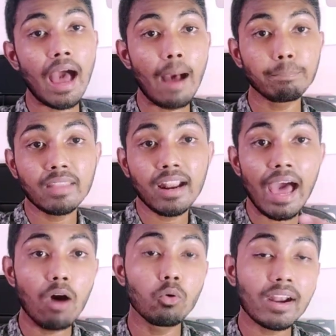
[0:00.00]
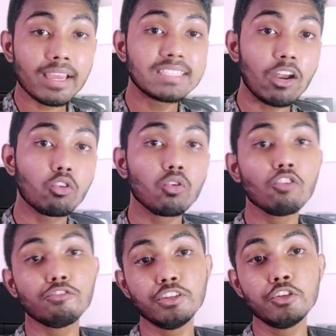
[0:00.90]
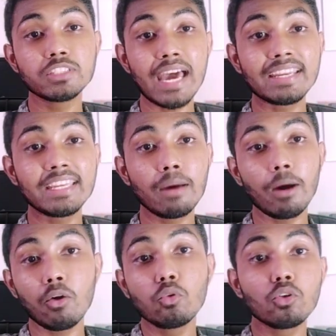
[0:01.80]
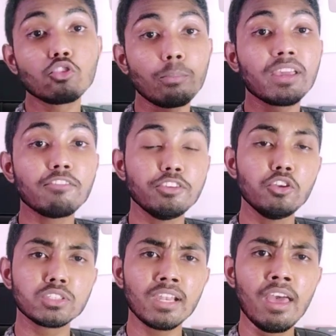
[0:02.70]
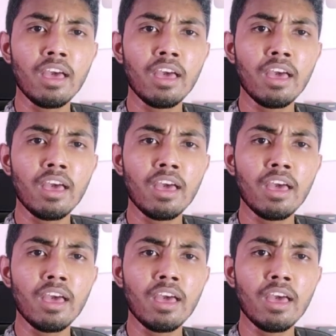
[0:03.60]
আপনারা ওনার কাছে আরও কোনো ভিডিও চান কিনা বা কোন কোন টপিকে ভিডিও চান